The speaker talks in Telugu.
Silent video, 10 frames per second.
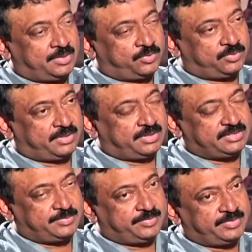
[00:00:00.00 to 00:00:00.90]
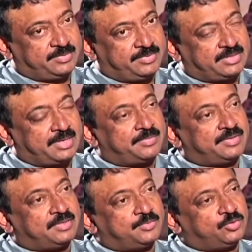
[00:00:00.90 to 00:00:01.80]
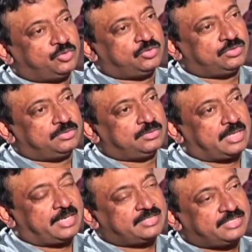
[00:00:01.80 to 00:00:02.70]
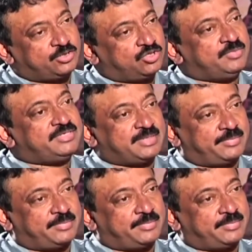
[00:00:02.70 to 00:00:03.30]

ఇప్పుడు నేను చెప్పింది మీరు నమ్మన్నప్పుడు ఎలా జరిగిందో మీరు